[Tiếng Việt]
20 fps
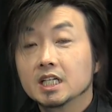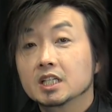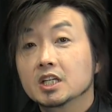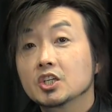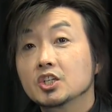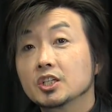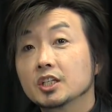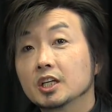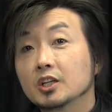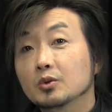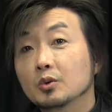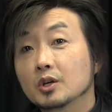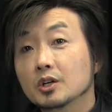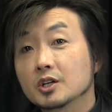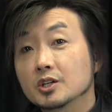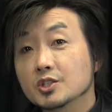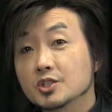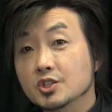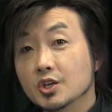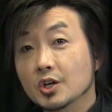tất nhiên tôi
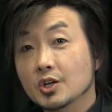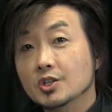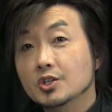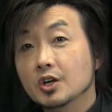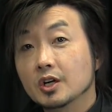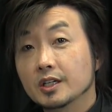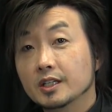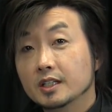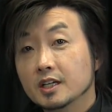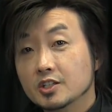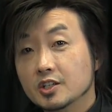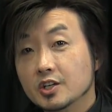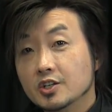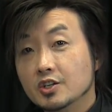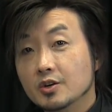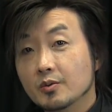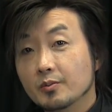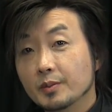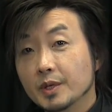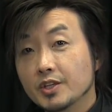còn rõ rõ đi thật là
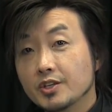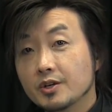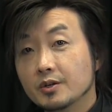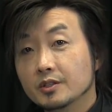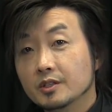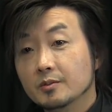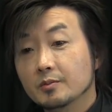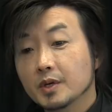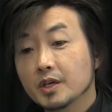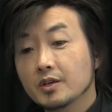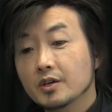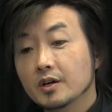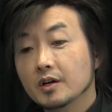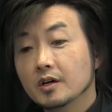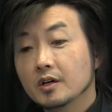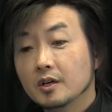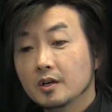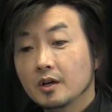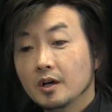trong bây giờ thì bây giờ